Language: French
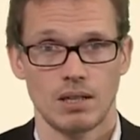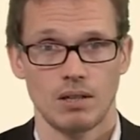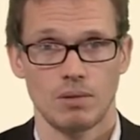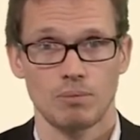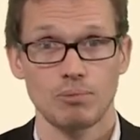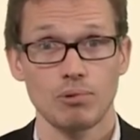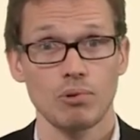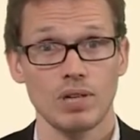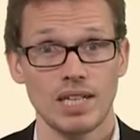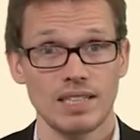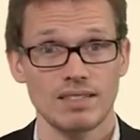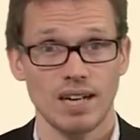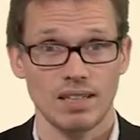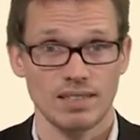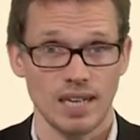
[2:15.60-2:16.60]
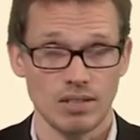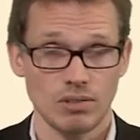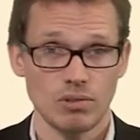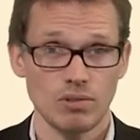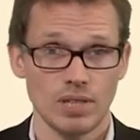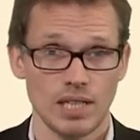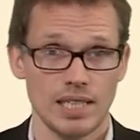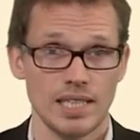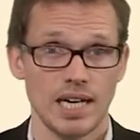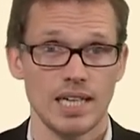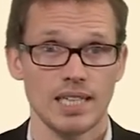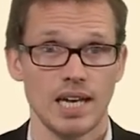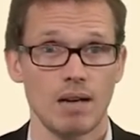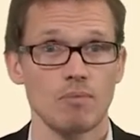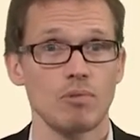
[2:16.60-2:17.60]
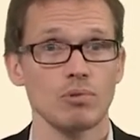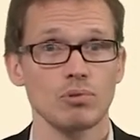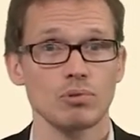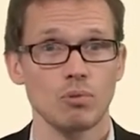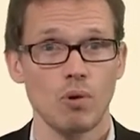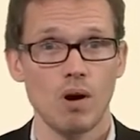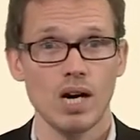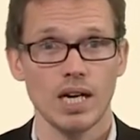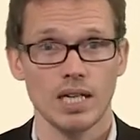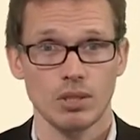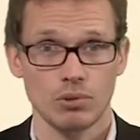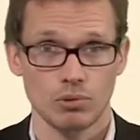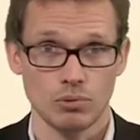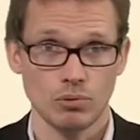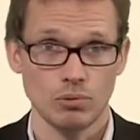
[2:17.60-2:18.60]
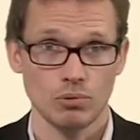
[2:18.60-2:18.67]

pour les alternants, il y a également trois réunions,